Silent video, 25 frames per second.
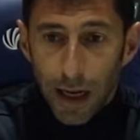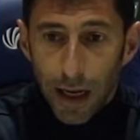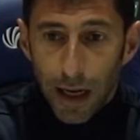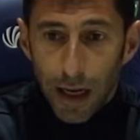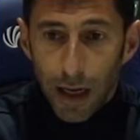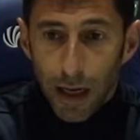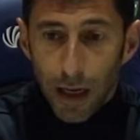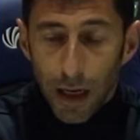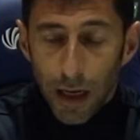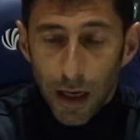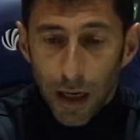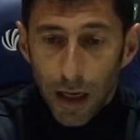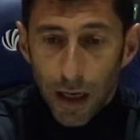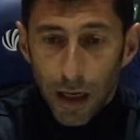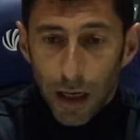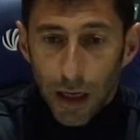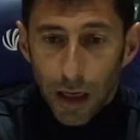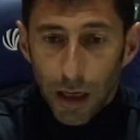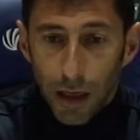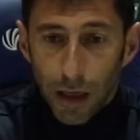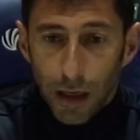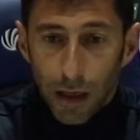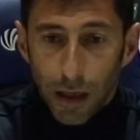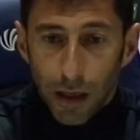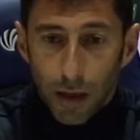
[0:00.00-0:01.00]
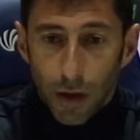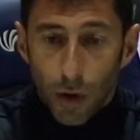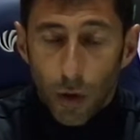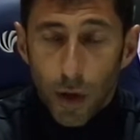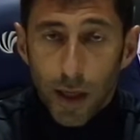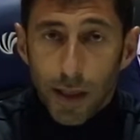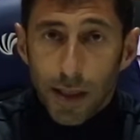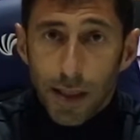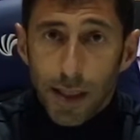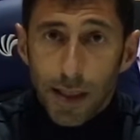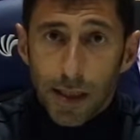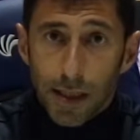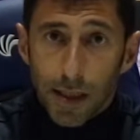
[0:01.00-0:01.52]
È non
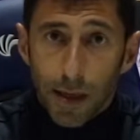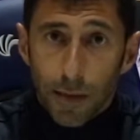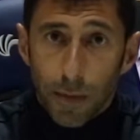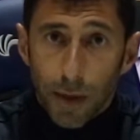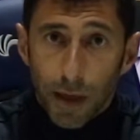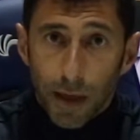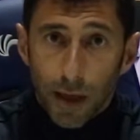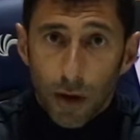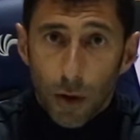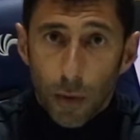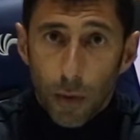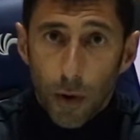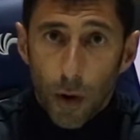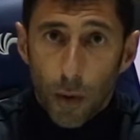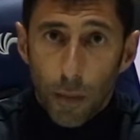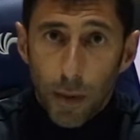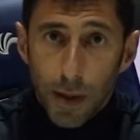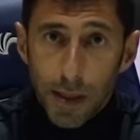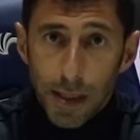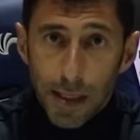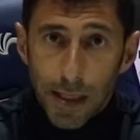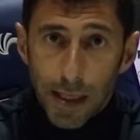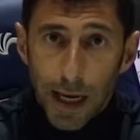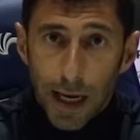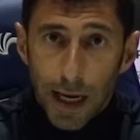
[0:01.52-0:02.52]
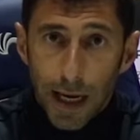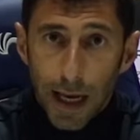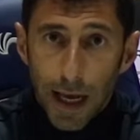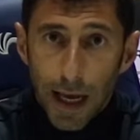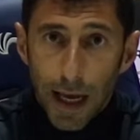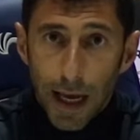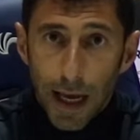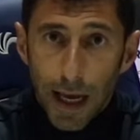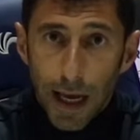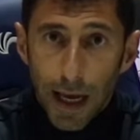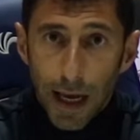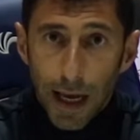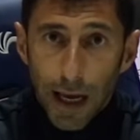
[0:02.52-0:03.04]
esiste perché dobbiamo
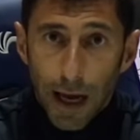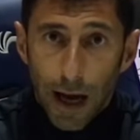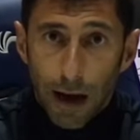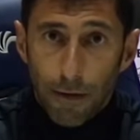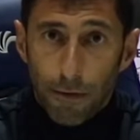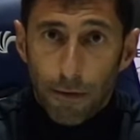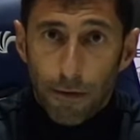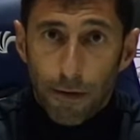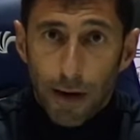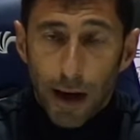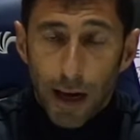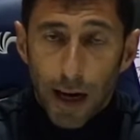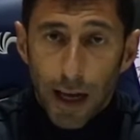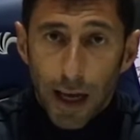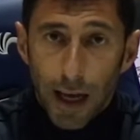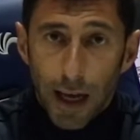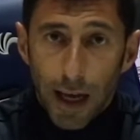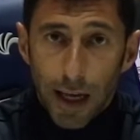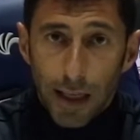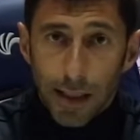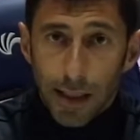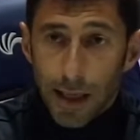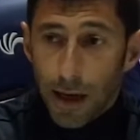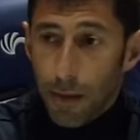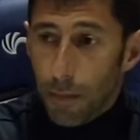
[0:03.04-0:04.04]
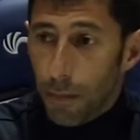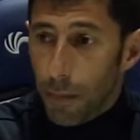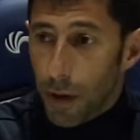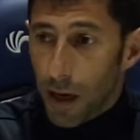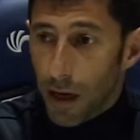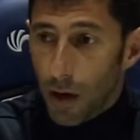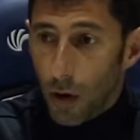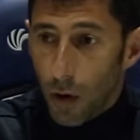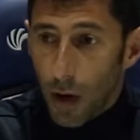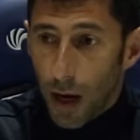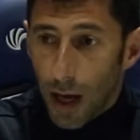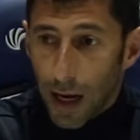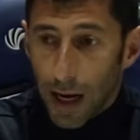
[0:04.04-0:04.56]
pensare a fare sempre
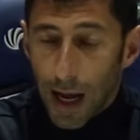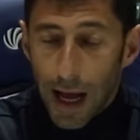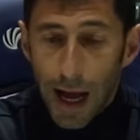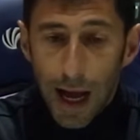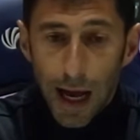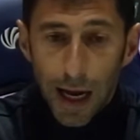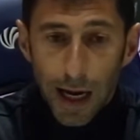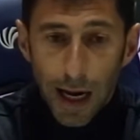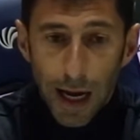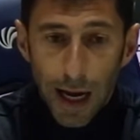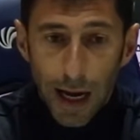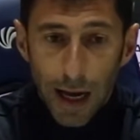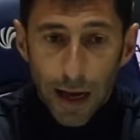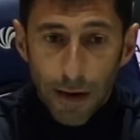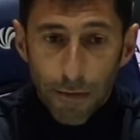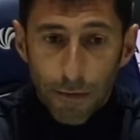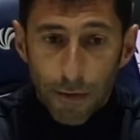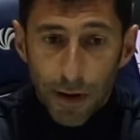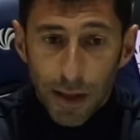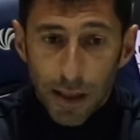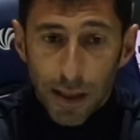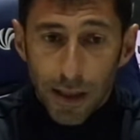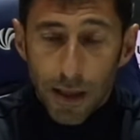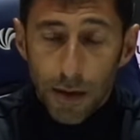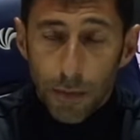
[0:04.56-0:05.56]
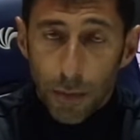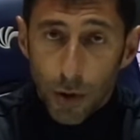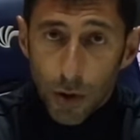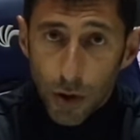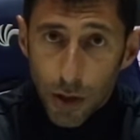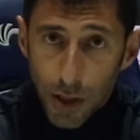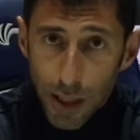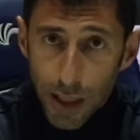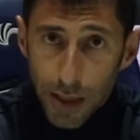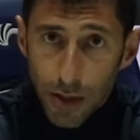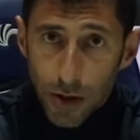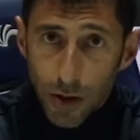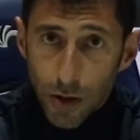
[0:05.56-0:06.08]
noi la gara in fase di
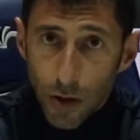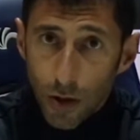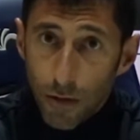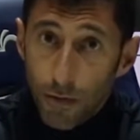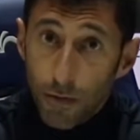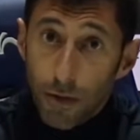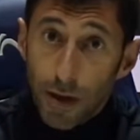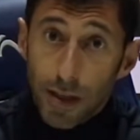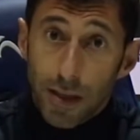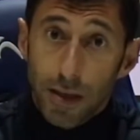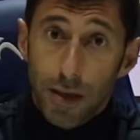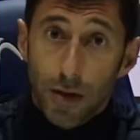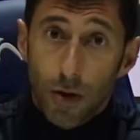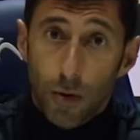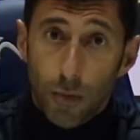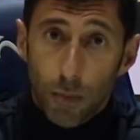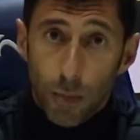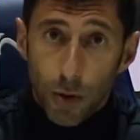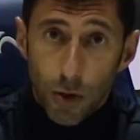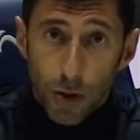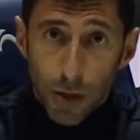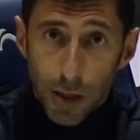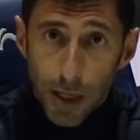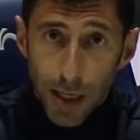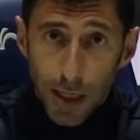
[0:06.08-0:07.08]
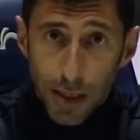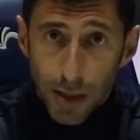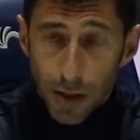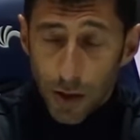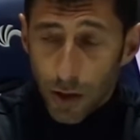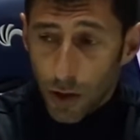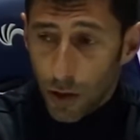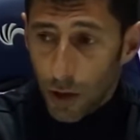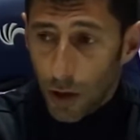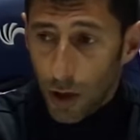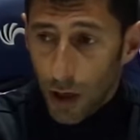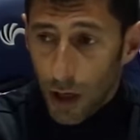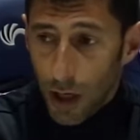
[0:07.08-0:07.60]
possesso, in fase di non
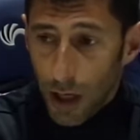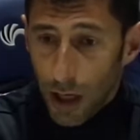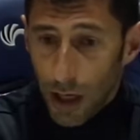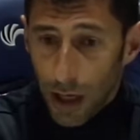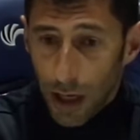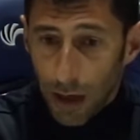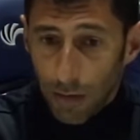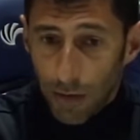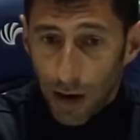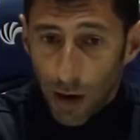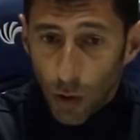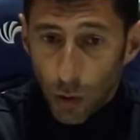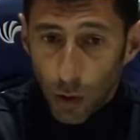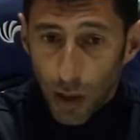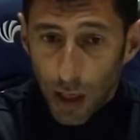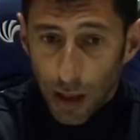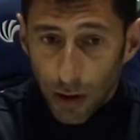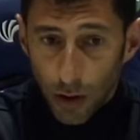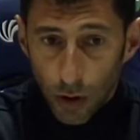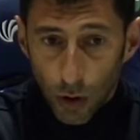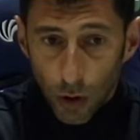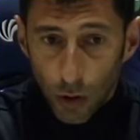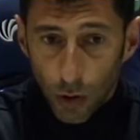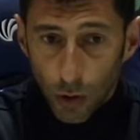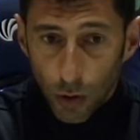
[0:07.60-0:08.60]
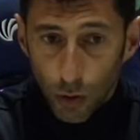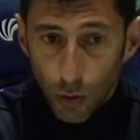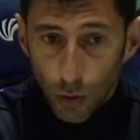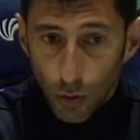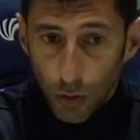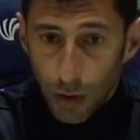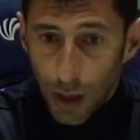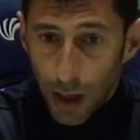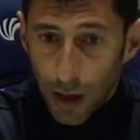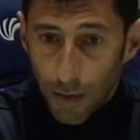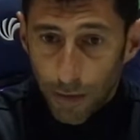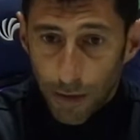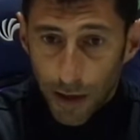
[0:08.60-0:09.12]
possesso, valutando
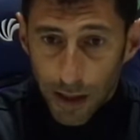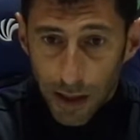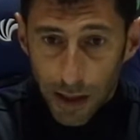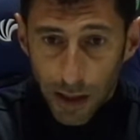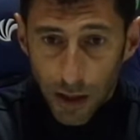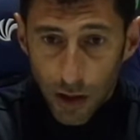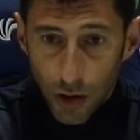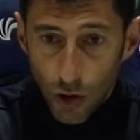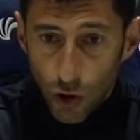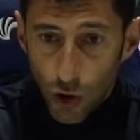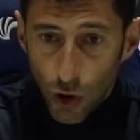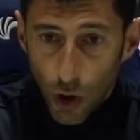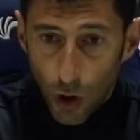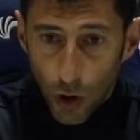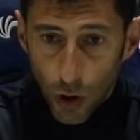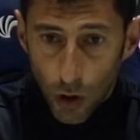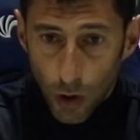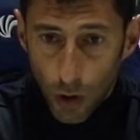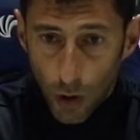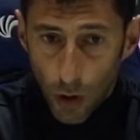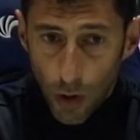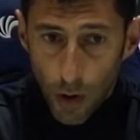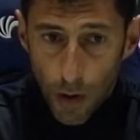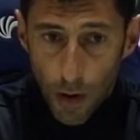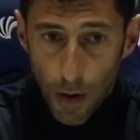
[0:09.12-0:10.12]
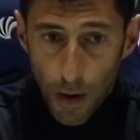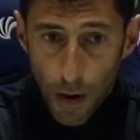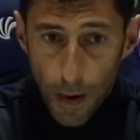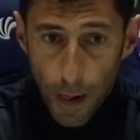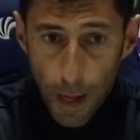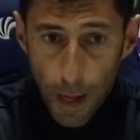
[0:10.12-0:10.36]
tutte le fasi di gioco